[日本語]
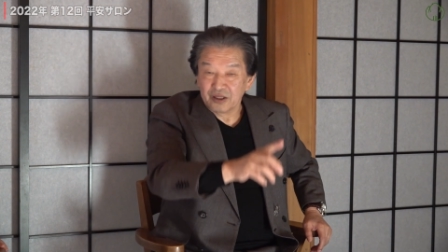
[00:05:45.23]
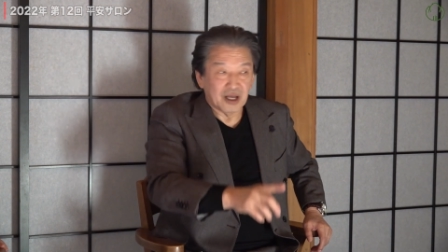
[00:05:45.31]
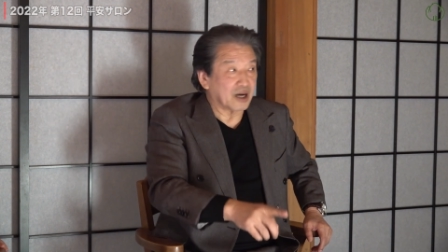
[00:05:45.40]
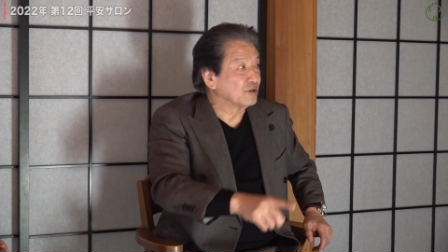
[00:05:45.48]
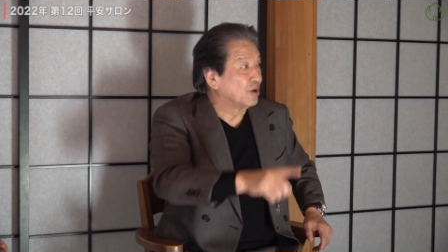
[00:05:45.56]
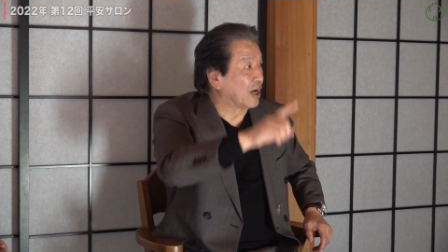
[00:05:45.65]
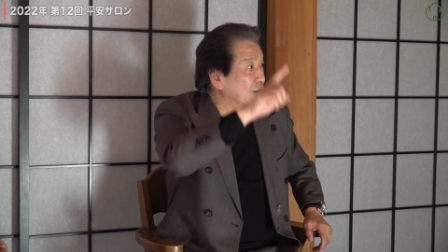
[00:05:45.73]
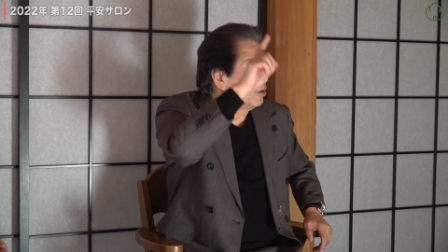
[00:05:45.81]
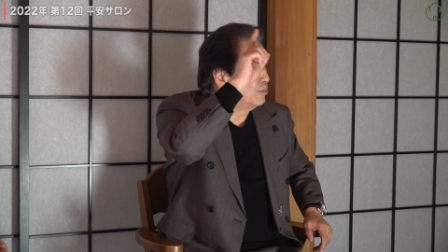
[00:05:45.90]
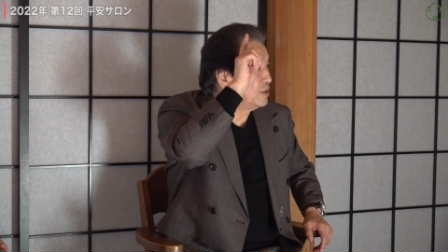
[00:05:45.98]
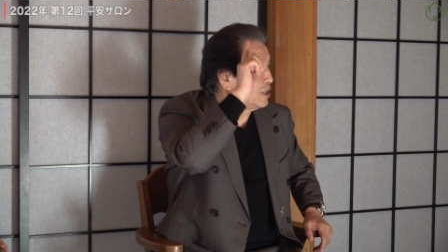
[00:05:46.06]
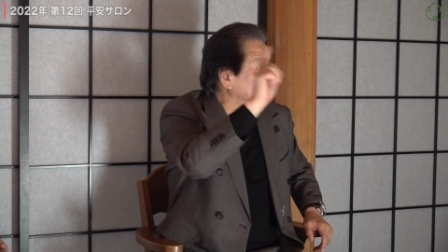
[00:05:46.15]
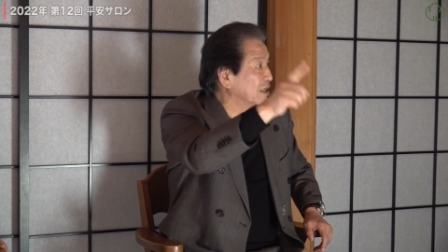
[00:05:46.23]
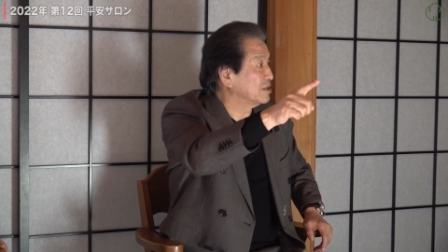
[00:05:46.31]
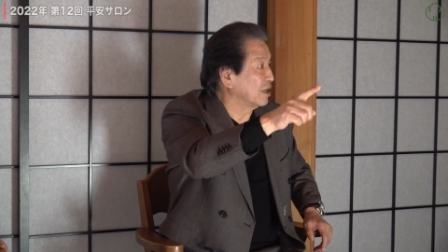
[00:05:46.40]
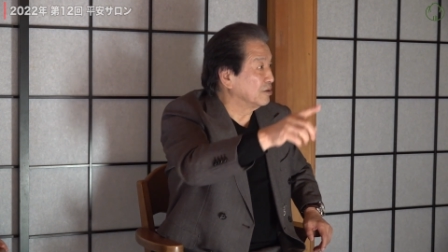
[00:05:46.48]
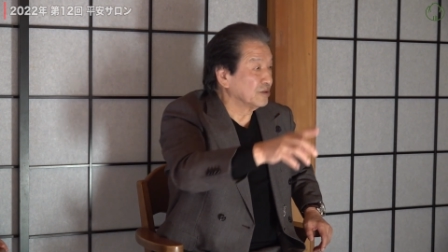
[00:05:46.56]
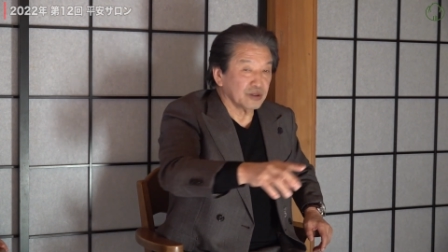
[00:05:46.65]
だけどあれを見てるや
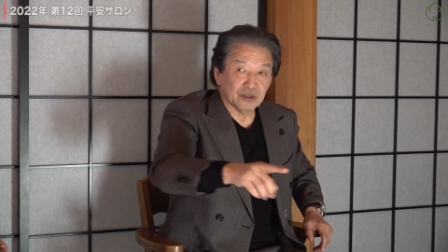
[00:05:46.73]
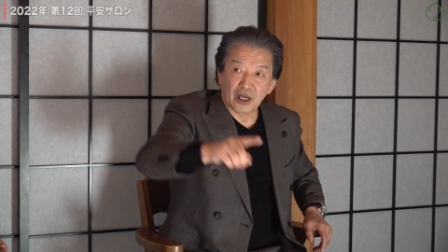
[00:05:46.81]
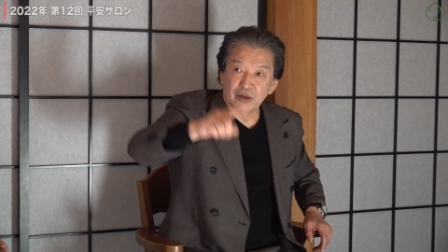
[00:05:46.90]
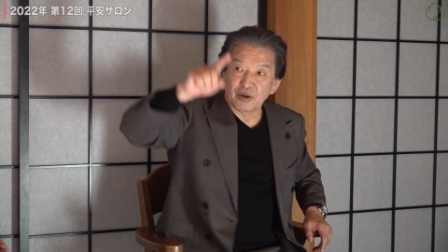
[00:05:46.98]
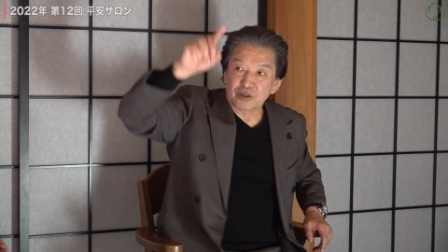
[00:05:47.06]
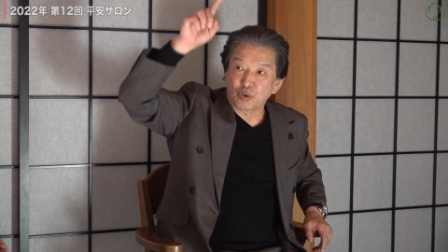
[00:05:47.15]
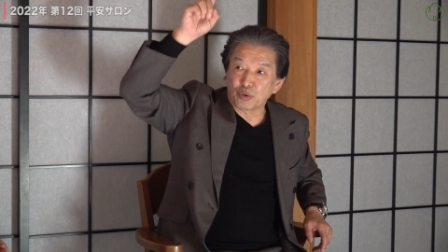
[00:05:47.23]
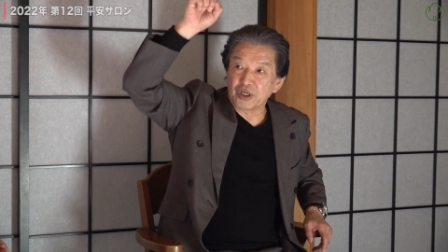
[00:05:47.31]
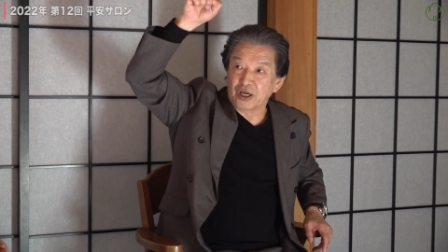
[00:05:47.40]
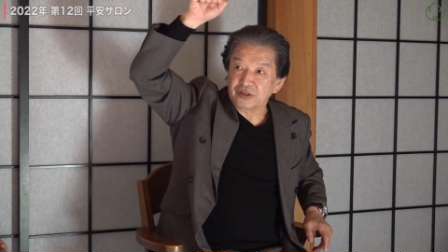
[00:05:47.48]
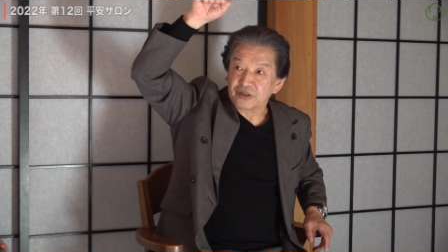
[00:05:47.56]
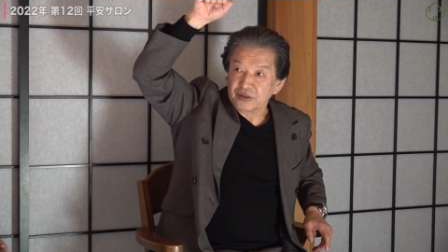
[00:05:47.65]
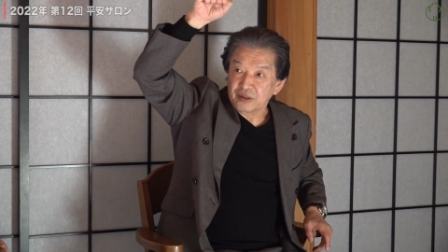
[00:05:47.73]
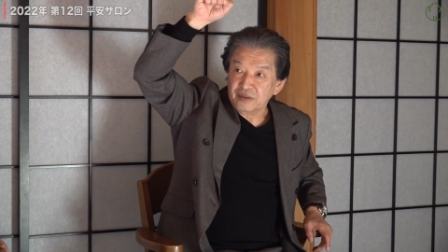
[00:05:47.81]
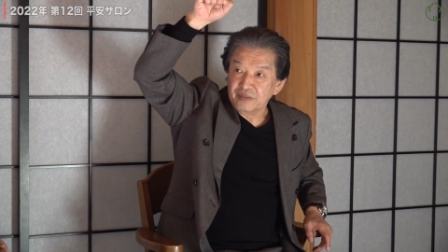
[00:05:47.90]
つがあれは鳥なんです